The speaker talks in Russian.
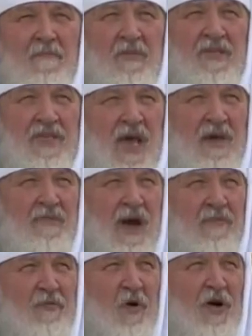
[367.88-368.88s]
Мы знаем,
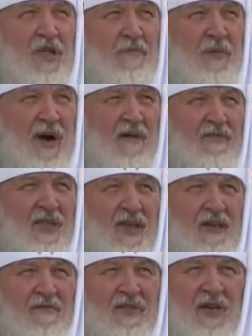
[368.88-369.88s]
как много
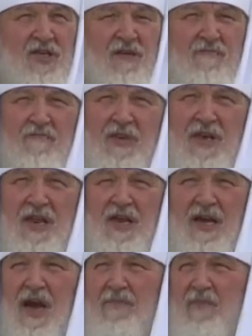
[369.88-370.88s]
неправды в нашем мире,
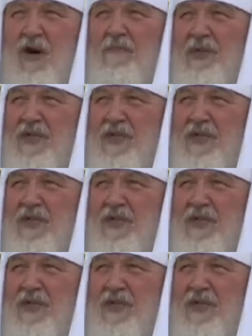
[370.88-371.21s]
как много